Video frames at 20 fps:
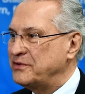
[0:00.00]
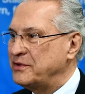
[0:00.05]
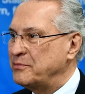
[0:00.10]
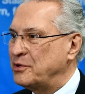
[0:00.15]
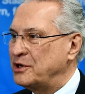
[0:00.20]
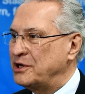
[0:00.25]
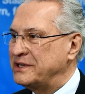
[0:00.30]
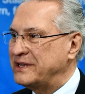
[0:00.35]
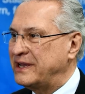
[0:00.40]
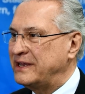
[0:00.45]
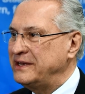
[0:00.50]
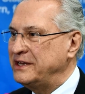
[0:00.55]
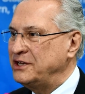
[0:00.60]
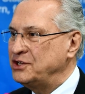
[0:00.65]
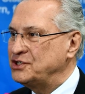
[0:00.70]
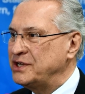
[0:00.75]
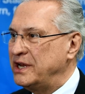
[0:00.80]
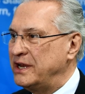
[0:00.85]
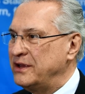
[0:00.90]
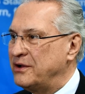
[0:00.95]
Der Minister
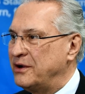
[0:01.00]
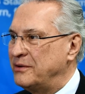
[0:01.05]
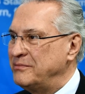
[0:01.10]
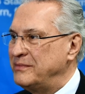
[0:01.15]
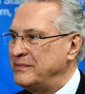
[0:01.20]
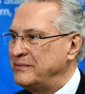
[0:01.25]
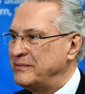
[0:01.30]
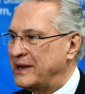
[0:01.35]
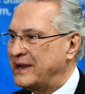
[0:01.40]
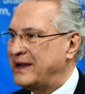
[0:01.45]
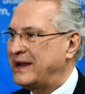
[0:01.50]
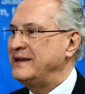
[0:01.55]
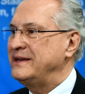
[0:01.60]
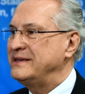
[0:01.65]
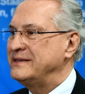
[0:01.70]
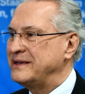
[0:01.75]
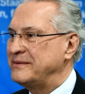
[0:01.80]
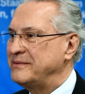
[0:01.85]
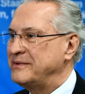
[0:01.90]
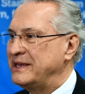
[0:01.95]
ermutigte dazu,
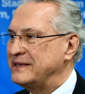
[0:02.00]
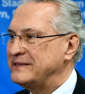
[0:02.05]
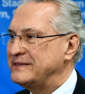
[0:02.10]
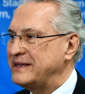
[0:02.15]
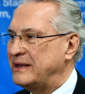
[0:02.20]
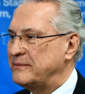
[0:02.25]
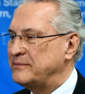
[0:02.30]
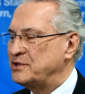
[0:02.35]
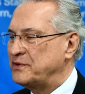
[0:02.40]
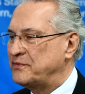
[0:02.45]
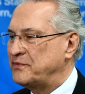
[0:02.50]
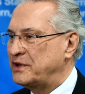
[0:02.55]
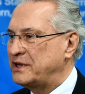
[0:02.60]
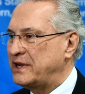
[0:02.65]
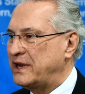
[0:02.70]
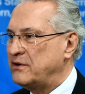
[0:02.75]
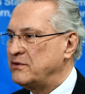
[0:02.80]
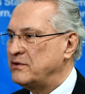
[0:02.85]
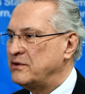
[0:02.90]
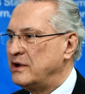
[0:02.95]
auch in
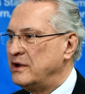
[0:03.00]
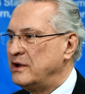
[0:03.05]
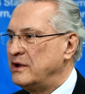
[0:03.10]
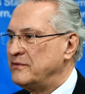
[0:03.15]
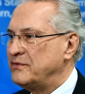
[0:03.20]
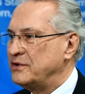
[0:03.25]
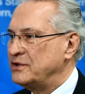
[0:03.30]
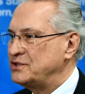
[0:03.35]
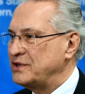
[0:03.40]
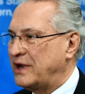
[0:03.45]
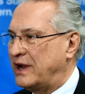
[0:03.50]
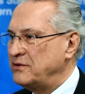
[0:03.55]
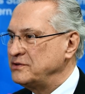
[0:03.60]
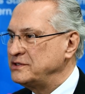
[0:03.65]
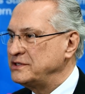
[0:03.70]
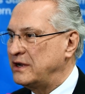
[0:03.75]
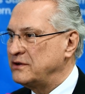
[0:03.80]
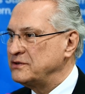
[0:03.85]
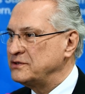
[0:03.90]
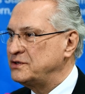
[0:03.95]
Deutschland für
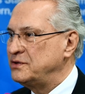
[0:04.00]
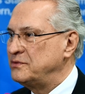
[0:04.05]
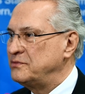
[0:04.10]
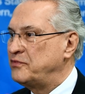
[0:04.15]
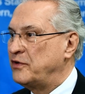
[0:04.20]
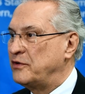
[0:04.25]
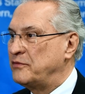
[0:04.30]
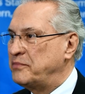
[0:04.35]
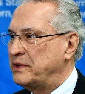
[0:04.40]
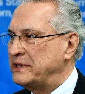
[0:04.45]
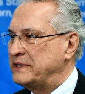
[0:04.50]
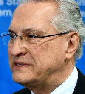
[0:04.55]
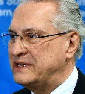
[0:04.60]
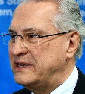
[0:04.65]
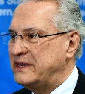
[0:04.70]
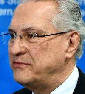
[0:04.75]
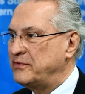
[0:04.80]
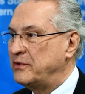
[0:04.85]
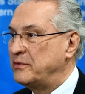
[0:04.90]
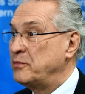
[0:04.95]
Religionsfreiheit einzutreten.